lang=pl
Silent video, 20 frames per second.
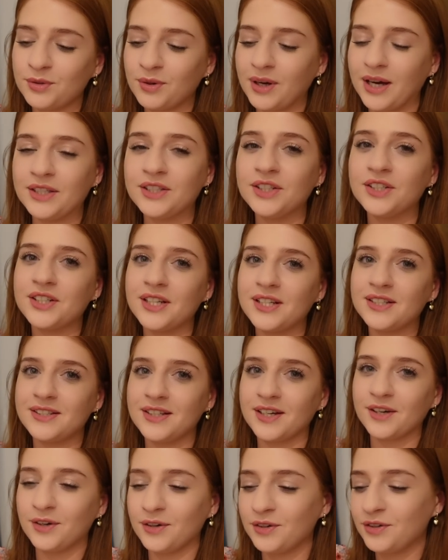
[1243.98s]
słuchajcie, czas
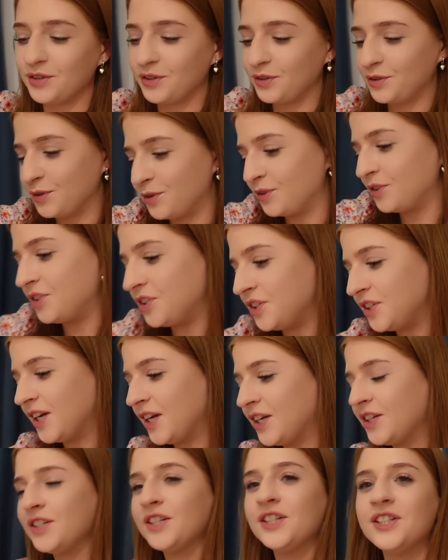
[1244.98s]
zakończyć już
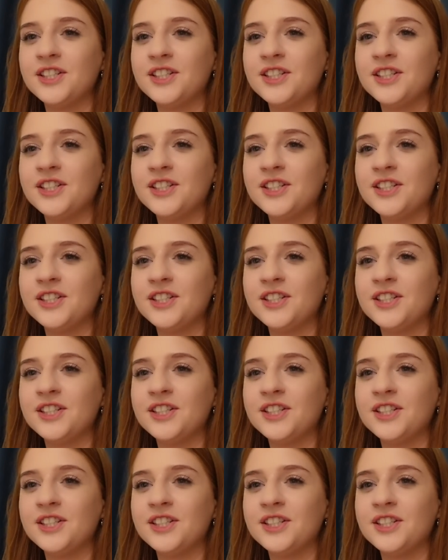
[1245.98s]
dzisiejszy